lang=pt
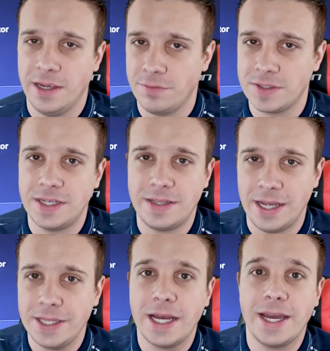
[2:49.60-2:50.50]
e você
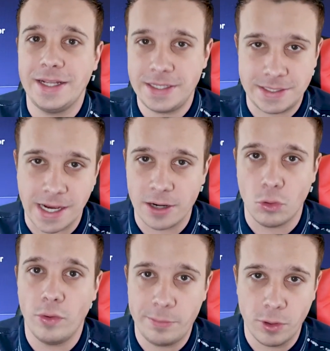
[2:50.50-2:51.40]
tenta reiniciar
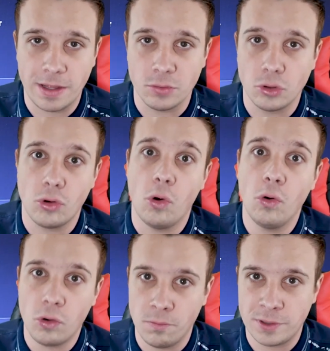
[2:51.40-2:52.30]
o emulador ou
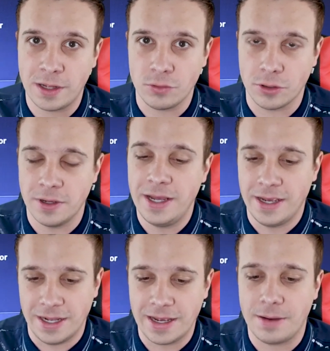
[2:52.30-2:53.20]
o computador.
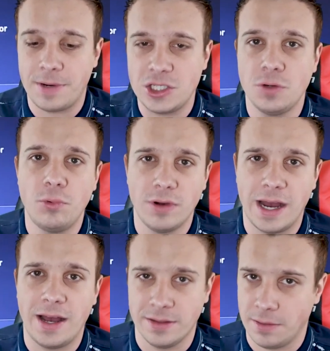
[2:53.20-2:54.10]
Ele é capaz de
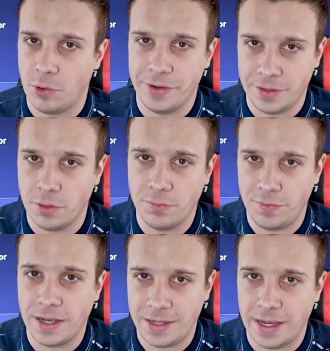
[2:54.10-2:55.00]
bugar, tá bom? Então
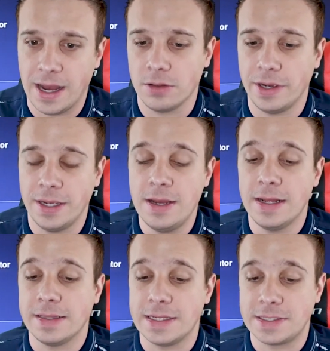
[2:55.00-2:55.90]
fica ligado aí
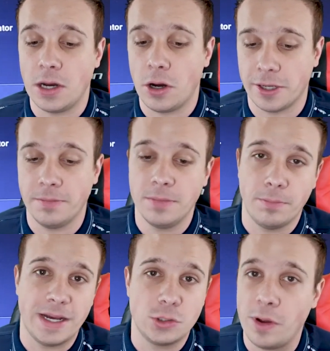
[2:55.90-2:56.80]
nessa hora
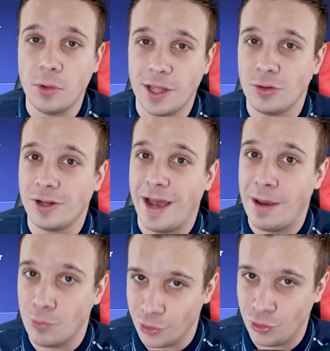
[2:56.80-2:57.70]
mas o emulador é
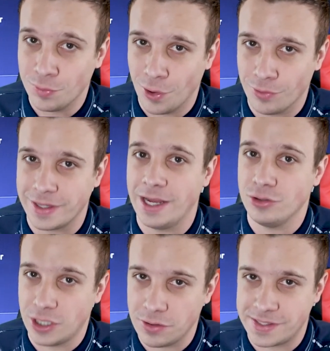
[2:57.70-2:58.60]
muito bom, tá? Eu
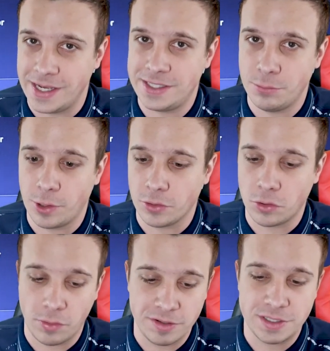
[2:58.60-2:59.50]
já usei esse emulador
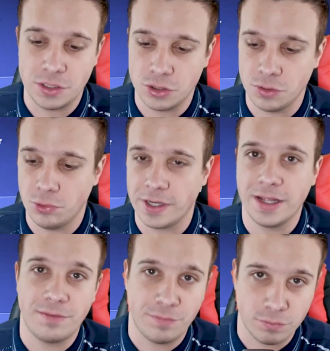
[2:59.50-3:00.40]
quando esse notebook
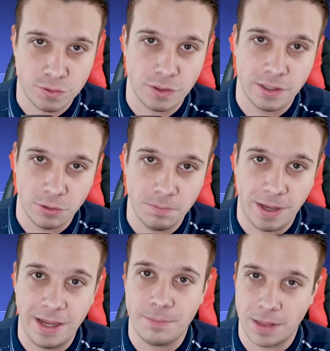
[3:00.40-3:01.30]
estava funcionando
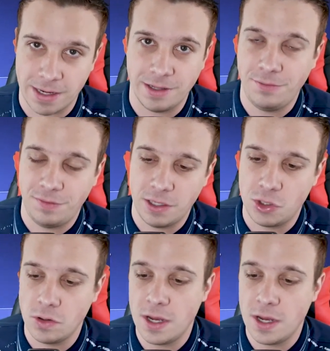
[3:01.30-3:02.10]
bem, a placa de vídeo,